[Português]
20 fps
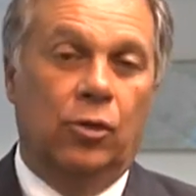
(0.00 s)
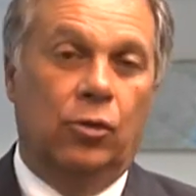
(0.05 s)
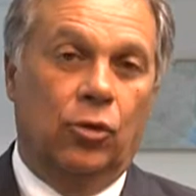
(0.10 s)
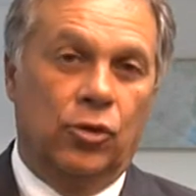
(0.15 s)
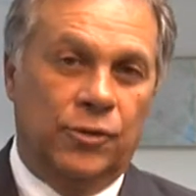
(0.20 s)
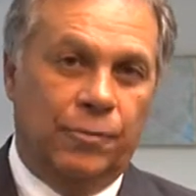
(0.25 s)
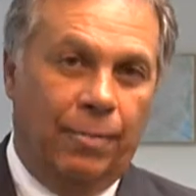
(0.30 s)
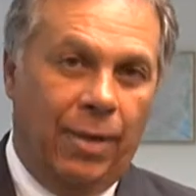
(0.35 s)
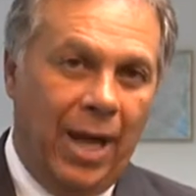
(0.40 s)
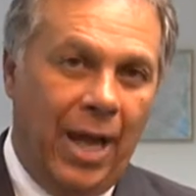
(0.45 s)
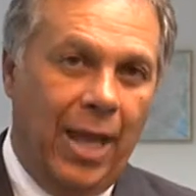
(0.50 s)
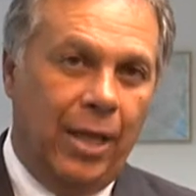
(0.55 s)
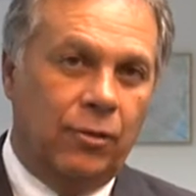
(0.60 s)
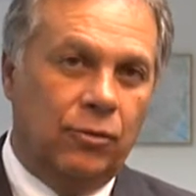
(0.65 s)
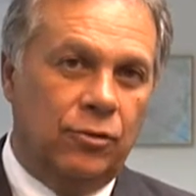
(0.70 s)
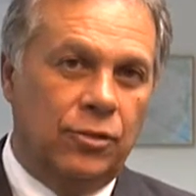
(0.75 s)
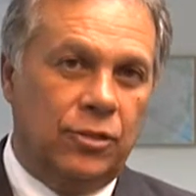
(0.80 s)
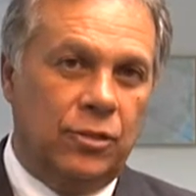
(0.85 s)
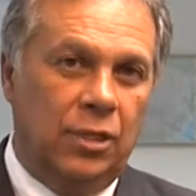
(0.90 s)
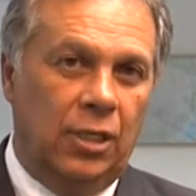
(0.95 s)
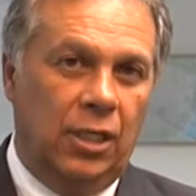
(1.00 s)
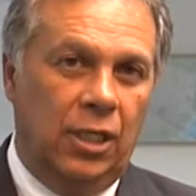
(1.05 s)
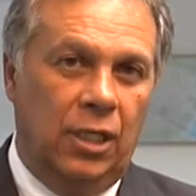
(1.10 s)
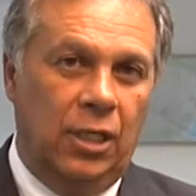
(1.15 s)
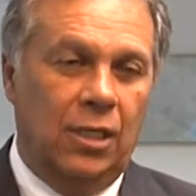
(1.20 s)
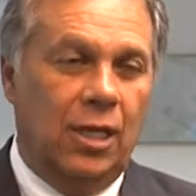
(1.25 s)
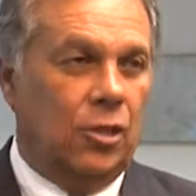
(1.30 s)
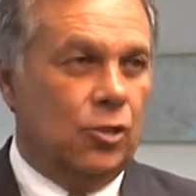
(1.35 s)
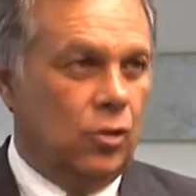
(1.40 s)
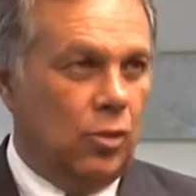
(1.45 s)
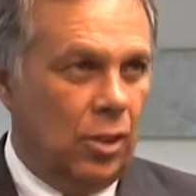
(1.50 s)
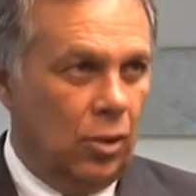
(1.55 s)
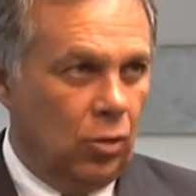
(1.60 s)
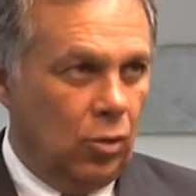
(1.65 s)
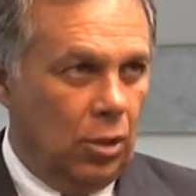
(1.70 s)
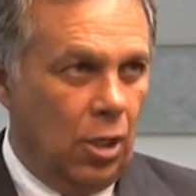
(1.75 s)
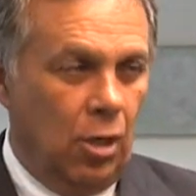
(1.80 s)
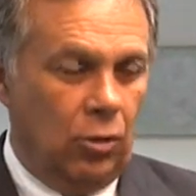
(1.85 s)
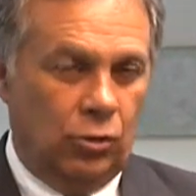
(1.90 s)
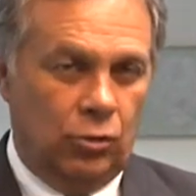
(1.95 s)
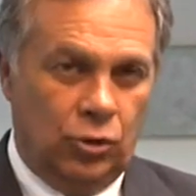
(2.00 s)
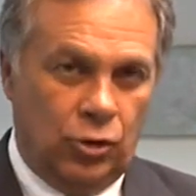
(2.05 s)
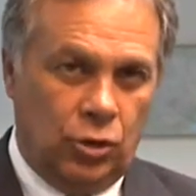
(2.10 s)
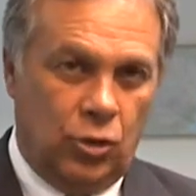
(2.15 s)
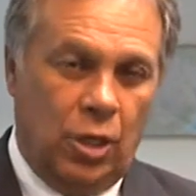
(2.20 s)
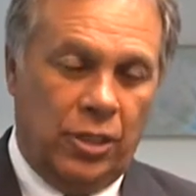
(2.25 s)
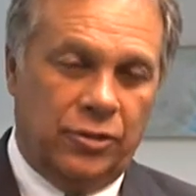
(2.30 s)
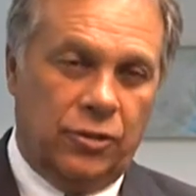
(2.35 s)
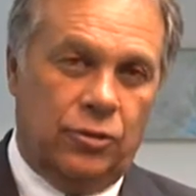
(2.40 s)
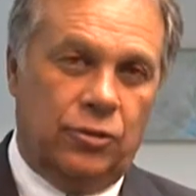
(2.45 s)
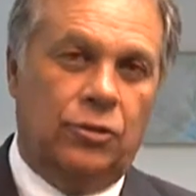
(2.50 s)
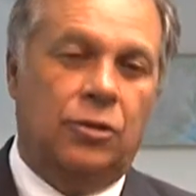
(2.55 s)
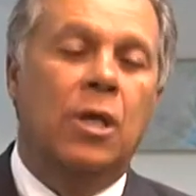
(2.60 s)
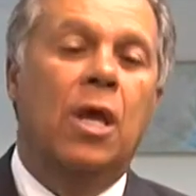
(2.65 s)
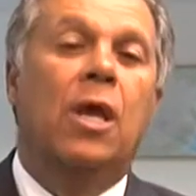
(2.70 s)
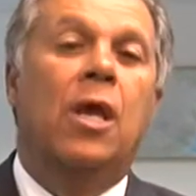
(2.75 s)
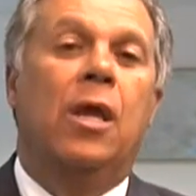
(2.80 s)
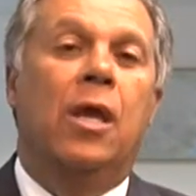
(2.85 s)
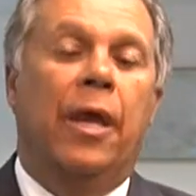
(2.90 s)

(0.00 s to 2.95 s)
nos bairros e na zona rural, nos nossos